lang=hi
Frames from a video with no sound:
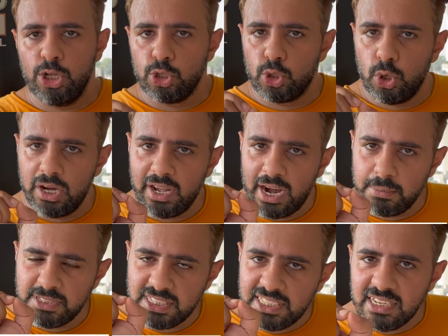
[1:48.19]
तो अगर आप
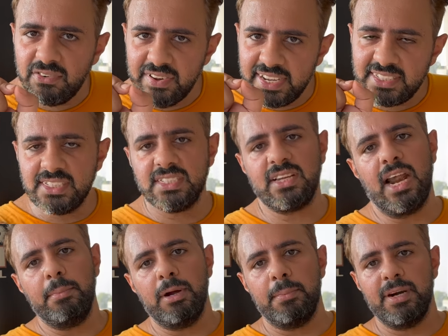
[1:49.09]
सिर्फ एक
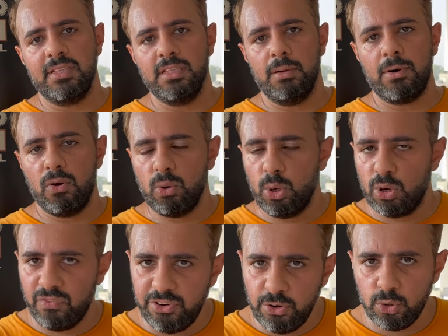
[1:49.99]
सब्सक्राइब का बटन दबाओगे और
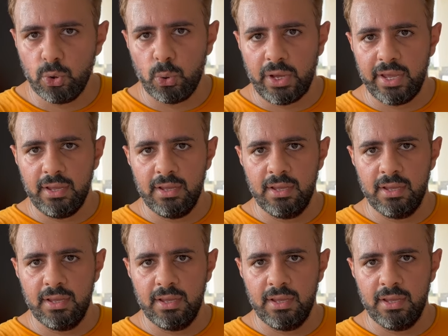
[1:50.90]
व्यू दोगे